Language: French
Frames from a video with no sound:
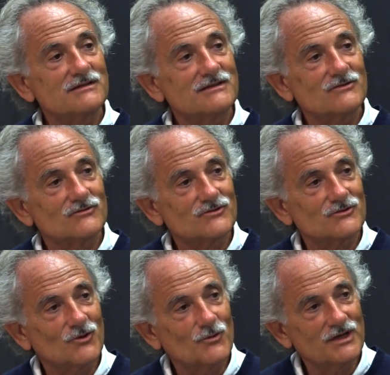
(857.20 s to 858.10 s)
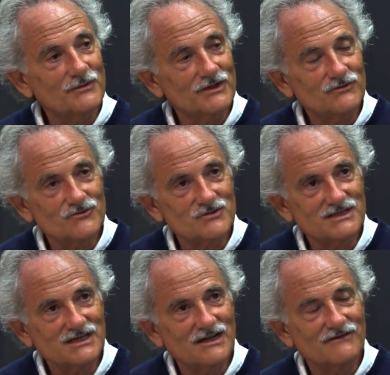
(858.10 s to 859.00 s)
si on se reprenait pas tout de suite
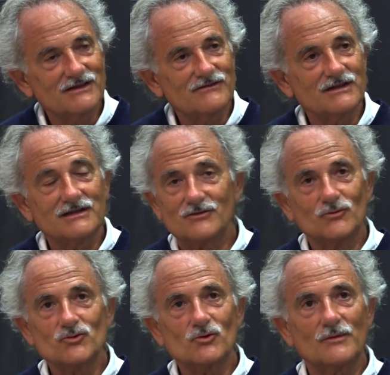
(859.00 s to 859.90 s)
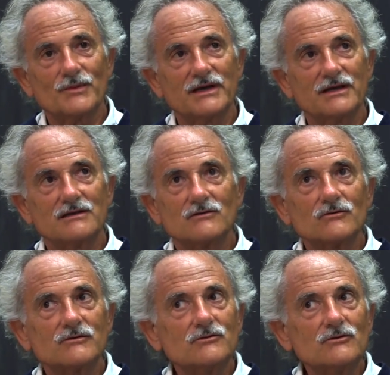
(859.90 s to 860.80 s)
ce qu'il avait fait, deux jours après,
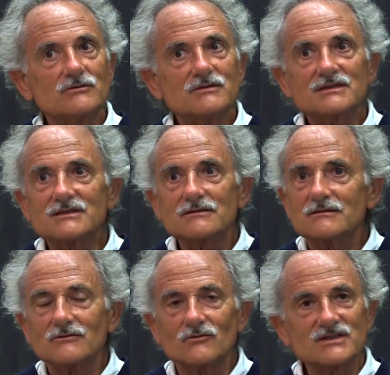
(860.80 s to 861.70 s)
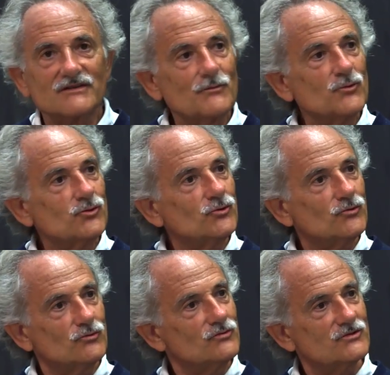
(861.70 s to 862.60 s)
on ne, on savait plus du
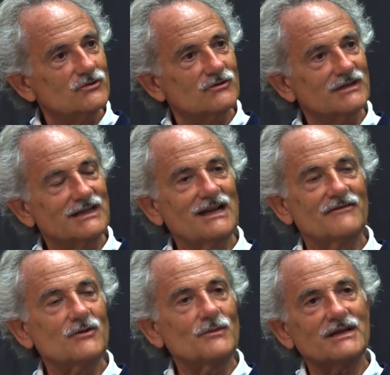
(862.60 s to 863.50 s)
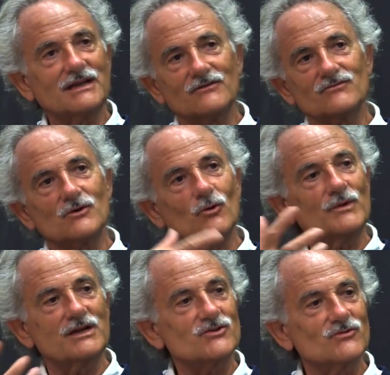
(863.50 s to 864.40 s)
tout. Ce il avait une manière de vous
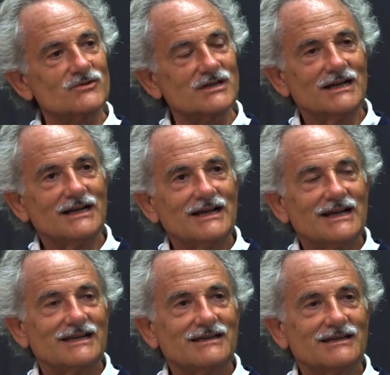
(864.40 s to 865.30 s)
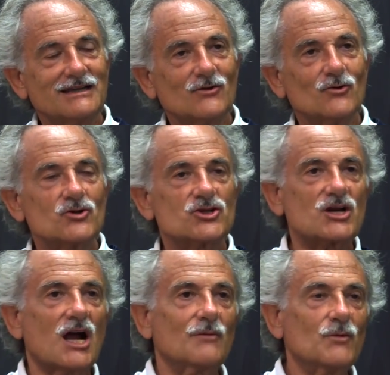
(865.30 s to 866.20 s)
enrober les choses qui était telle que le
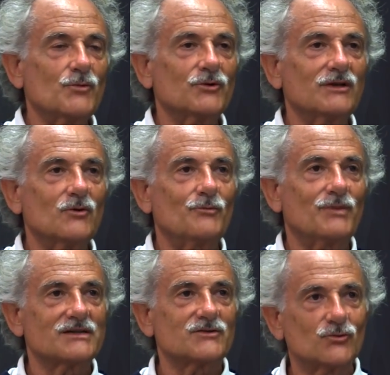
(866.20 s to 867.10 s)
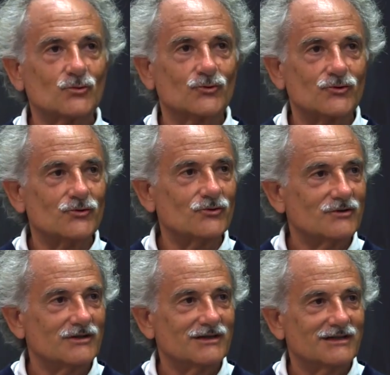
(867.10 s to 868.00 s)
charme prenait le pas sur le contenu
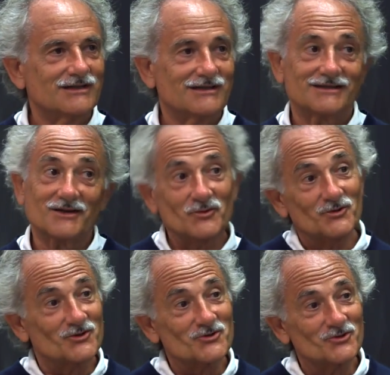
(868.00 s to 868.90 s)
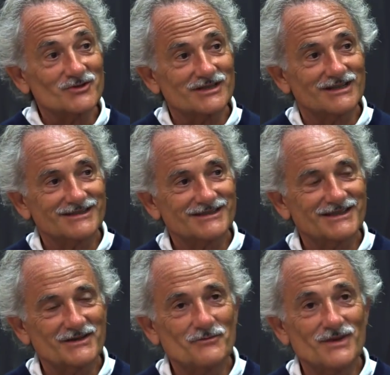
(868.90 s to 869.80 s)
un peu dangereux, ça.
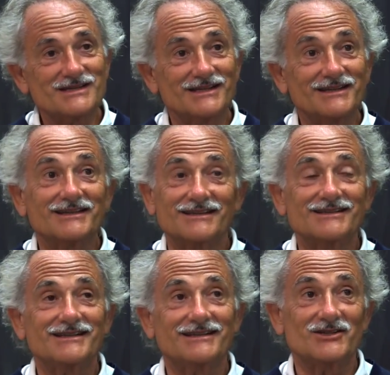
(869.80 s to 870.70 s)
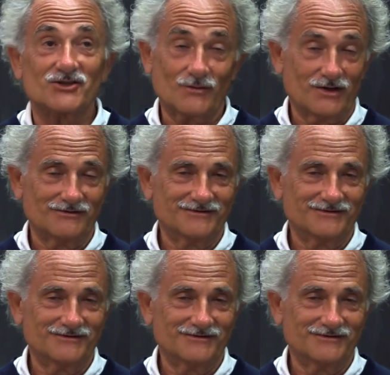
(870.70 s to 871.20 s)
Mais c'était charmant.